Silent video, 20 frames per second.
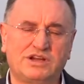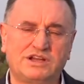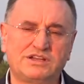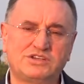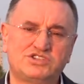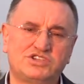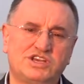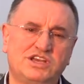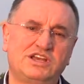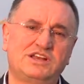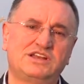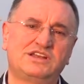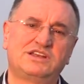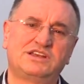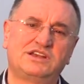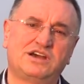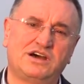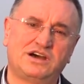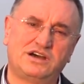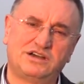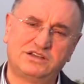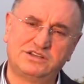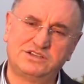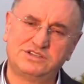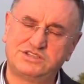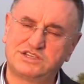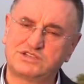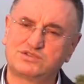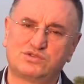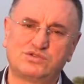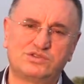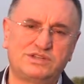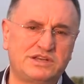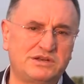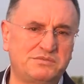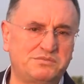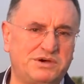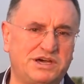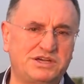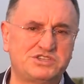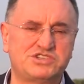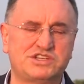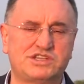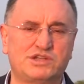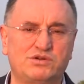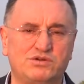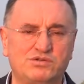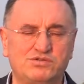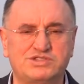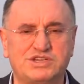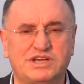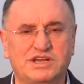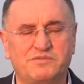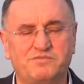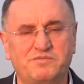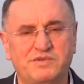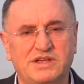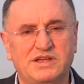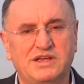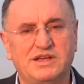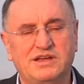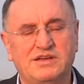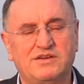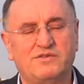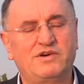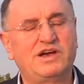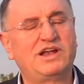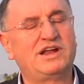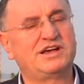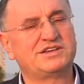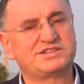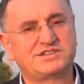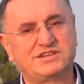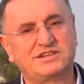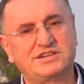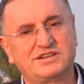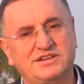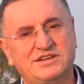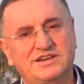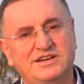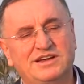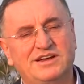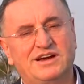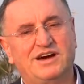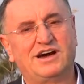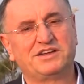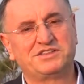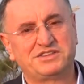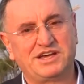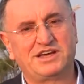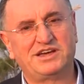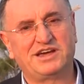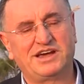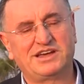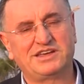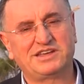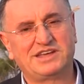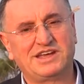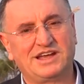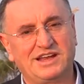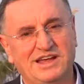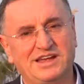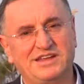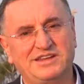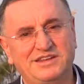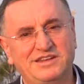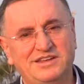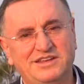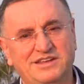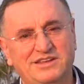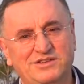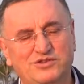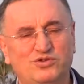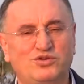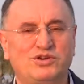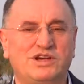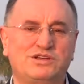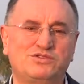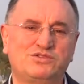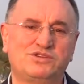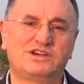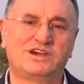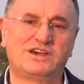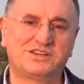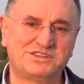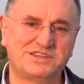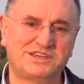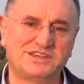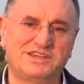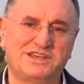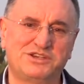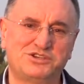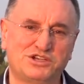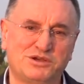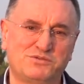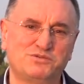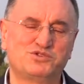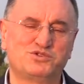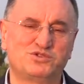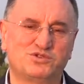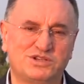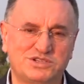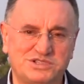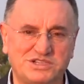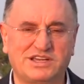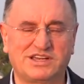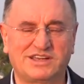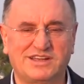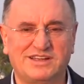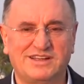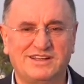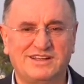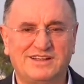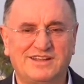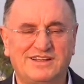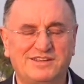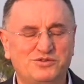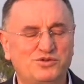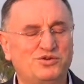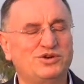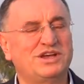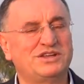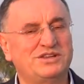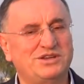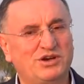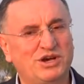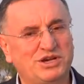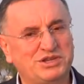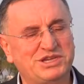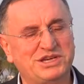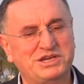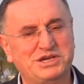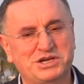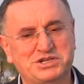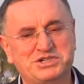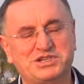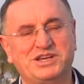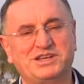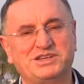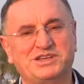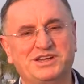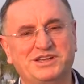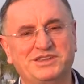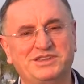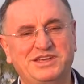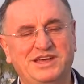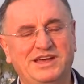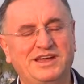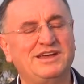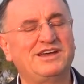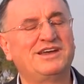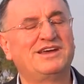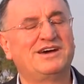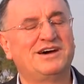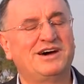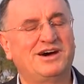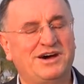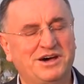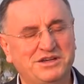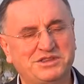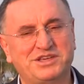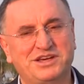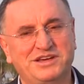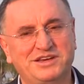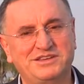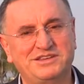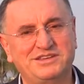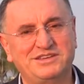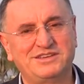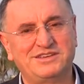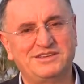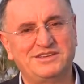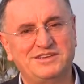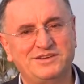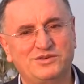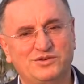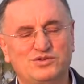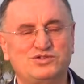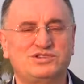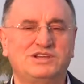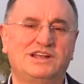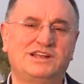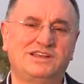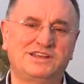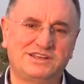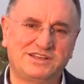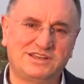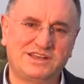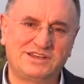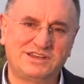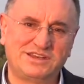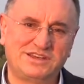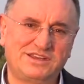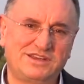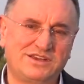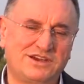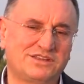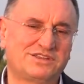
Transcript: olan şehirleri ağırlayacağız. Onların bahçeleri olacak. Velhasır Hatay'a gelen doya doya Hatay yaşamış olacak. Doya doya Hatay yaşarken de Hatay'ın güzelliklerini,